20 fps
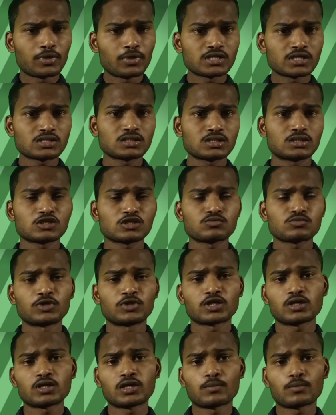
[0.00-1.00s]
पाँच से दस
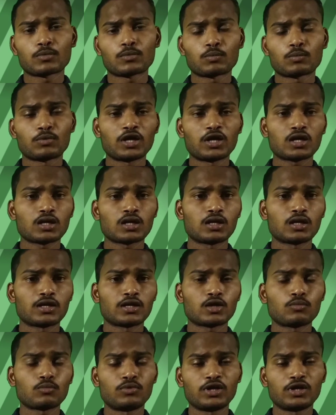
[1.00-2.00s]
मिनट का यहाँ पर वेट कर
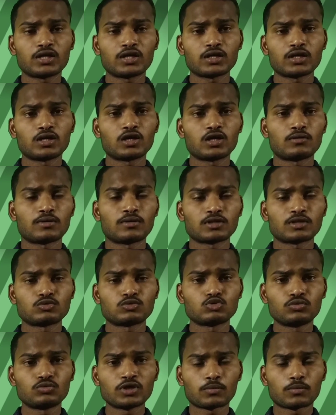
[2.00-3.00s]
लेना वेट करने के
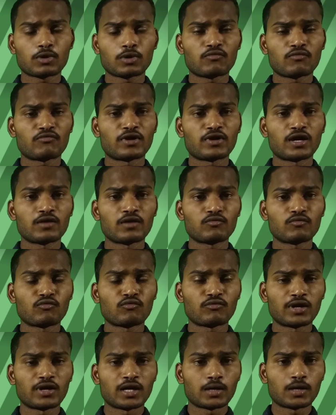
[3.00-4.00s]
बाद जो भी आपका फंड है वो
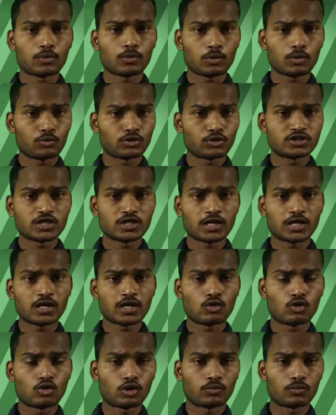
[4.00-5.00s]
फंड आपका पहुँच
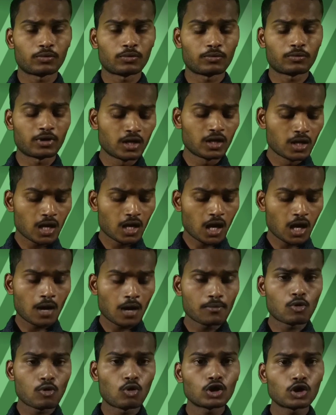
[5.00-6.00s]
जाएगा हॉटपेट में
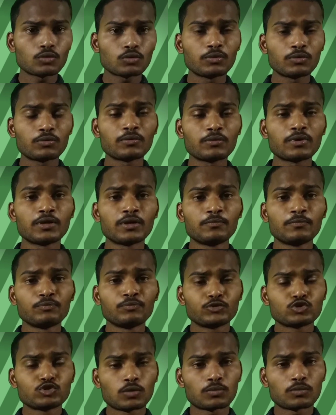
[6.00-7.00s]
अब हॉटपेट में
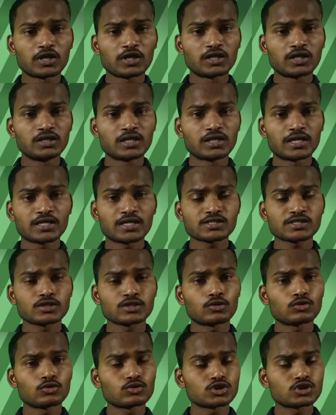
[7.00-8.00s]
जो आपका टी है
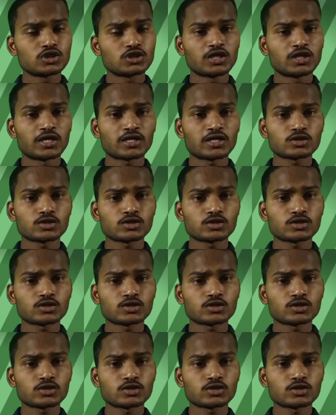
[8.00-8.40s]
उस टी